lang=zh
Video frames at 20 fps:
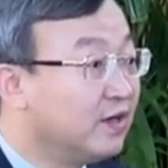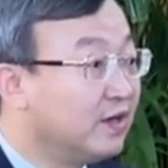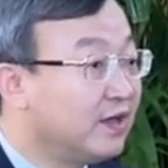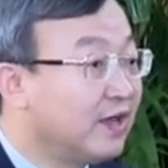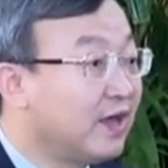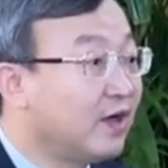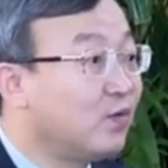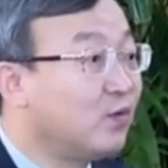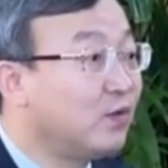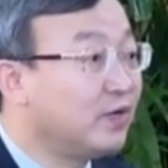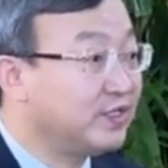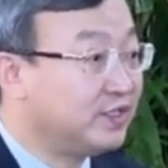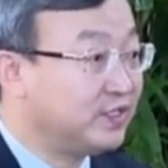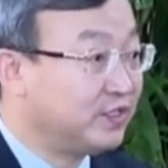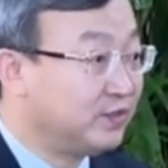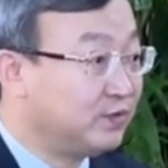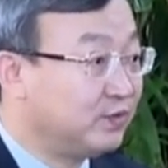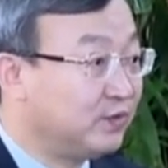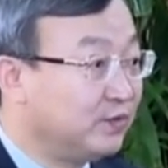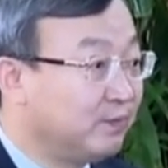来惠
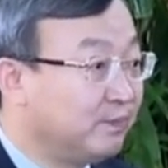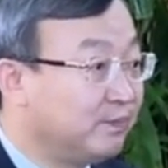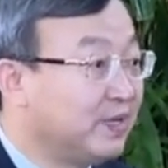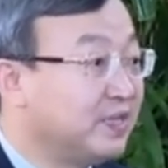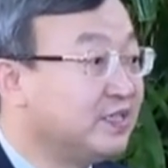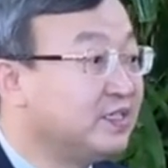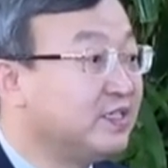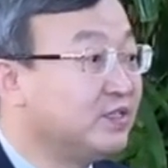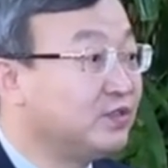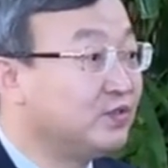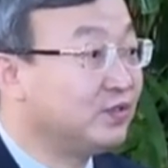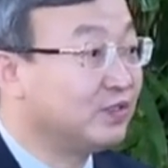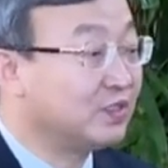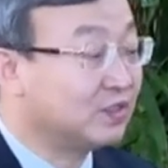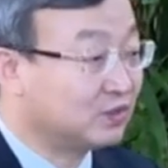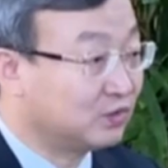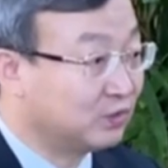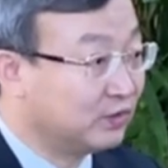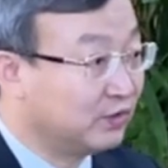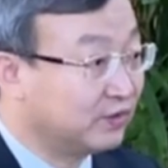及于本地区的
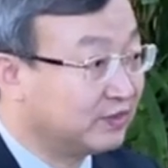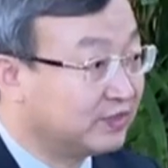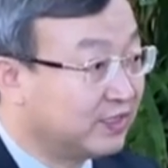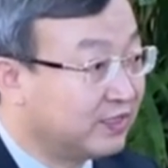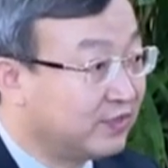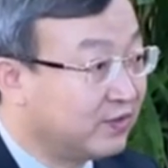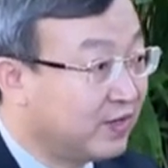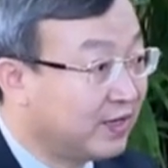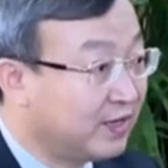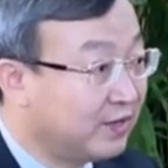所有成员。